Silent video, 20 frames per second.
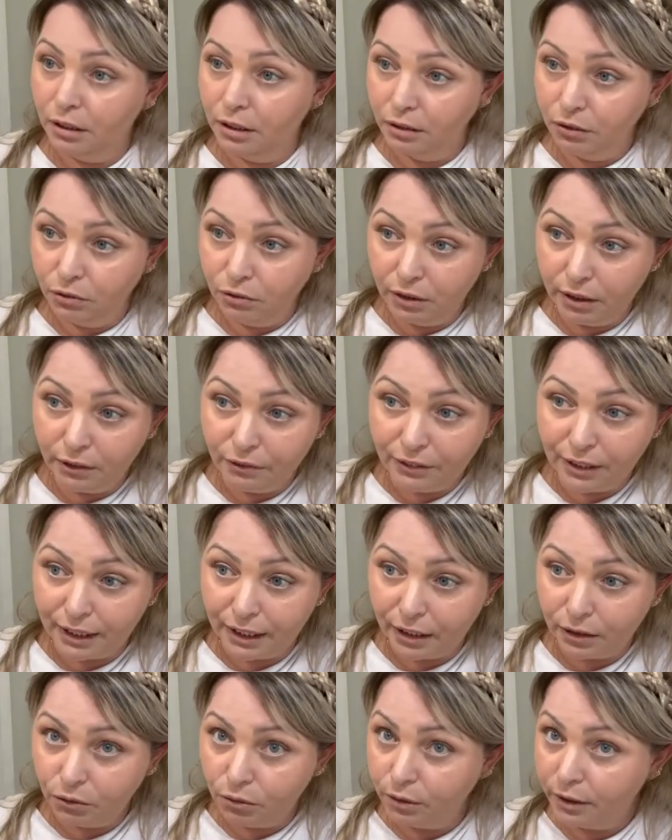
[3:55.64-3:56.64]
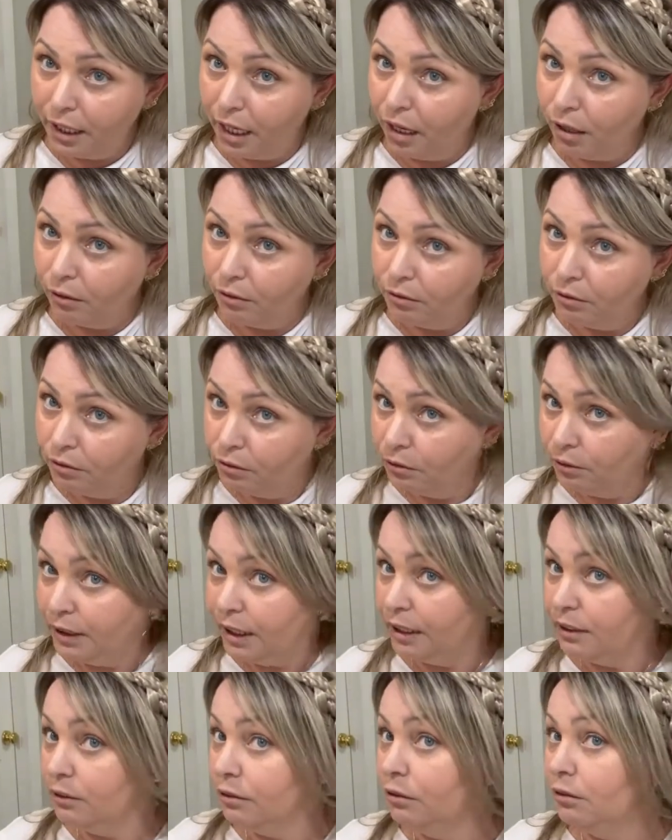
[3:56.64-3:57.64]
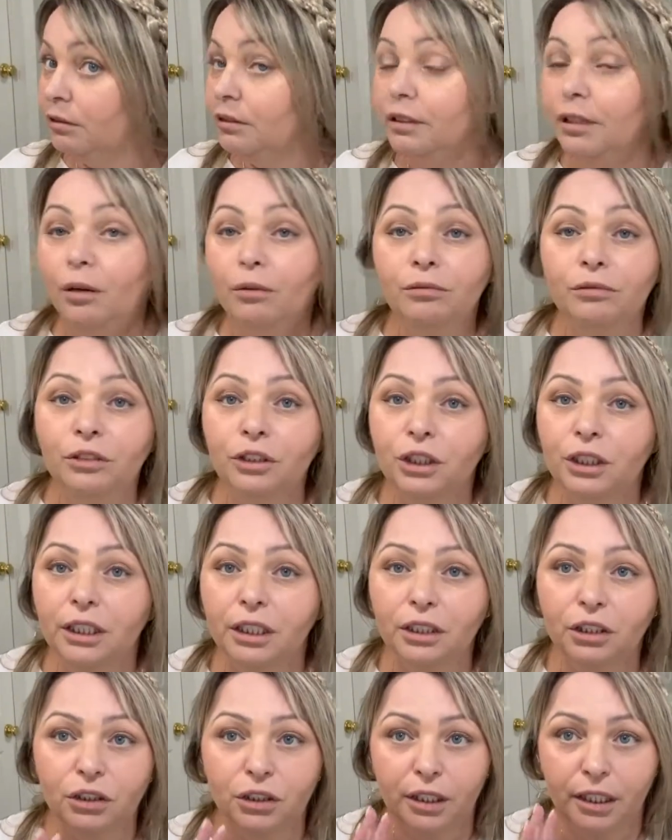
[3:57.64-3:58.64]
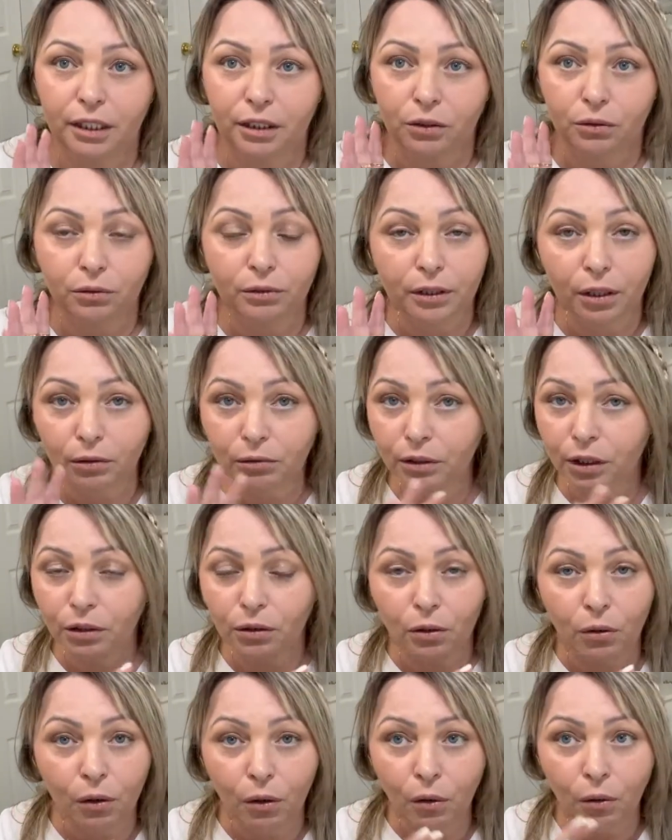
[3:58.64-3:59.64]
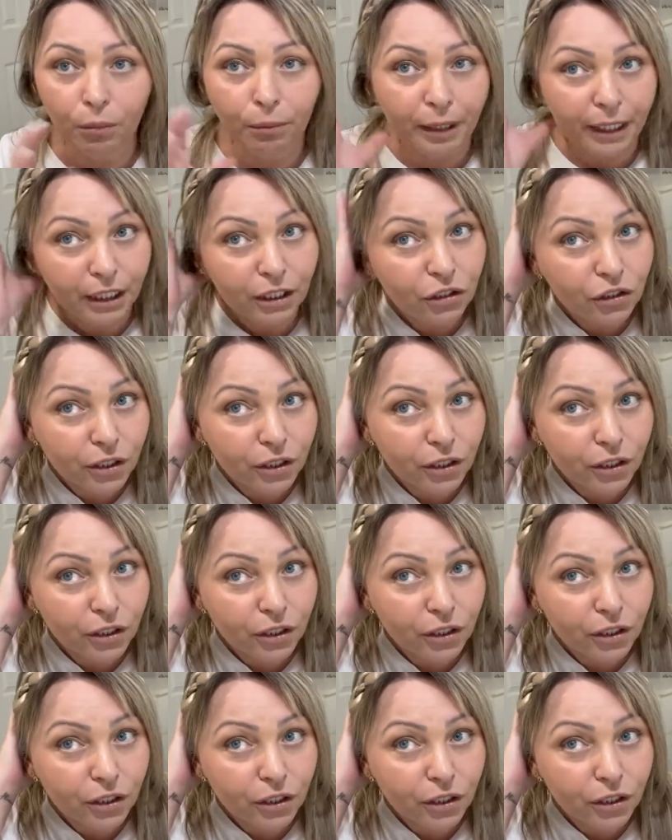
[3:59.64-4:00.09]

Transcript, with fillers: Não ia ficar natural. Não, ia, não, não tinha jeito. Não, eu não arrumei